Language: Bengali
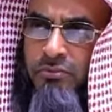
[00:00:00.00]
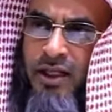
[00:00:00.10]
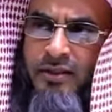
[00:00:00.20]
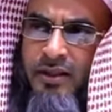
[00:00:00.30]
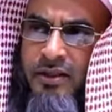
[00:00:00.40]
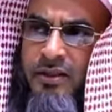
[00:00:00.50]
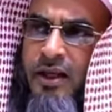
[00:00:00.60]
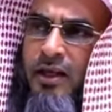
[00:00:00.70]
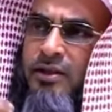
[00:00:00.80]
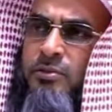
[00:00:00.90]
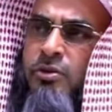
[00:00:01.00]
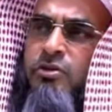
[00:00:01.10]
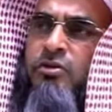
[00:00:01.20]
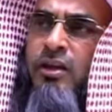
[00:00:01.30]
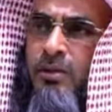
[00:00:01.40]
যাই আছে সারা জীবন
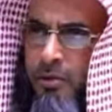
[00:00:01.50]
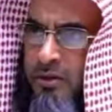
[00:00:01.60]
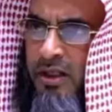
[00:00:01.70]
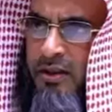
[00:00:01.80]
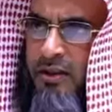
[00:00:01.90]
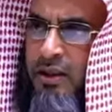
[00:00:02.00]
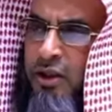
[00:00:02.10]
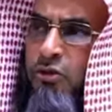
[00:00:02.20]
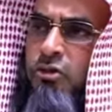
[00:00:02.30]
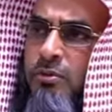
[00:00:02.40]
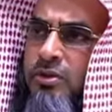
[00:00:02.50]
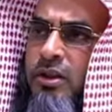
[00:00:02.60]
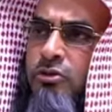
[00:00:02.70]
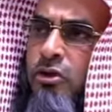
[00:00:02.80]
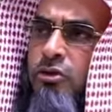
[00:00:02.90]
যদি না পড়েন জায়জ আছে কিন্তু
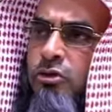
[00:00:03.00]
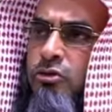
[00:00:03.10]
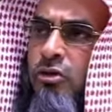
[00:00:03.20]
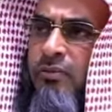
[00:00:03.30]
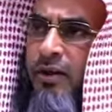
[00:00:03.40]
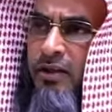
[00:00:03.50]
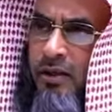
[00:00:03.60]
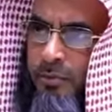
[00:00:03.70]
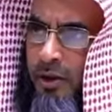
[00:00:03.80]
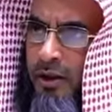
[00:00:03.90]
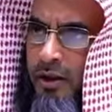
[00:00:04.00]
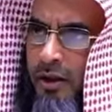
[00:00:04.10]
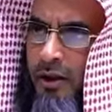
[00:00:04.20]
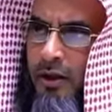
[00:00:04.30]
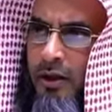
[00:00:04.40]
সবচেয়ে সহজ তো সুরা ফাতেহার পরে
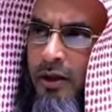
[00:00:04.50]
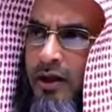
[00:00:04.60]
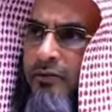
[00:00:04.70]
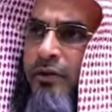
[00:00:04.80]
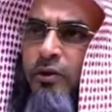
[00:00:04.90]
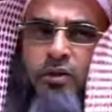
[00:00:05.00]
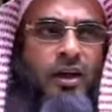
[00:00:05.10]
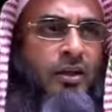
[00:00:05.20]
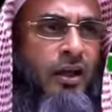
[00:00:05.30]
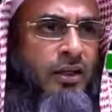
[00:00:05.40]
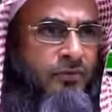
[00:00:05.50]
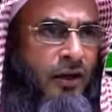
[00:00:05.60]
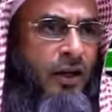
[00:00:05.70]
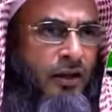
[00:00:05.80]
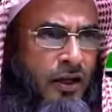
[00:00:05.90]
কাফেরন এখলাস
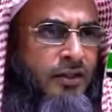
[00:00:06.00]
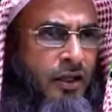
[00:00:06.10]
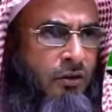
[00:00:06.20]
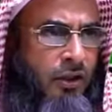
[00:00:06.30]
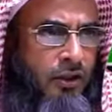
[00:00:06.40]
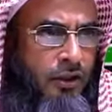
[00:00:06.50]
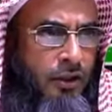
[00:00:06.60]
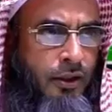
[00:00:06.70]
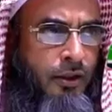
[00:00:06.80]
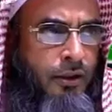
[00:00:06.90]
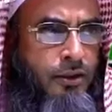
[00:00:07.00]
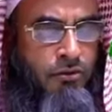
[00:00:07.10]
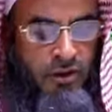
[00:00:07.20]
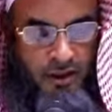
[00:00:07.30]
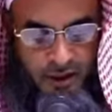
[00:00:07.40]
ফালাক নাস এগুলি
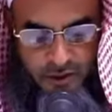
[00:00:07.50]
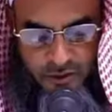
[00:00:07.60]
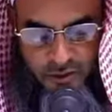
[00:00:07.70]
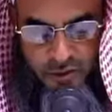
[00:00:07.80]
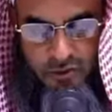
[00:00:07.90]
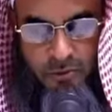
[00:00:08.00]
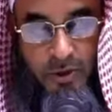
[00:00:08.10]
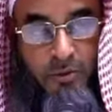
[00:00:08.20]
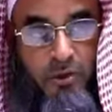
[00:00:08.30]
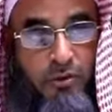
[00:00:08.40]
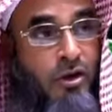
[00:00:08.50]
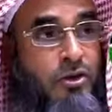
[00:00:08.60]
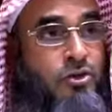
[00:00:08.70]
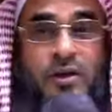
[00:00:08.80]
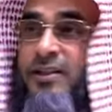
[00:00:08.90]
সুতরাং এই সুন্নতগুলো আমল
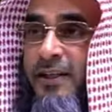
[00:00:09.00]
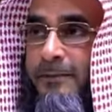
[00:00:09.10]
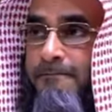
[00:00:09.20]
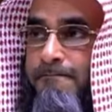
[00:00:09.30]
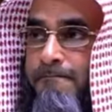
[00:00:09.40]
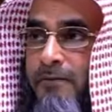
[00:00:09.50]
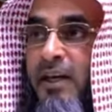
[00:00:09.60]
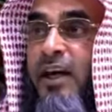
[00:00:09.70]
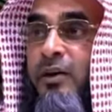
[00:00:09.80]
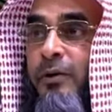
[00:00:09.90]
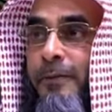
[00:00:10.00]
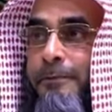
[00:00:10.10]
রহস্য আছে কেন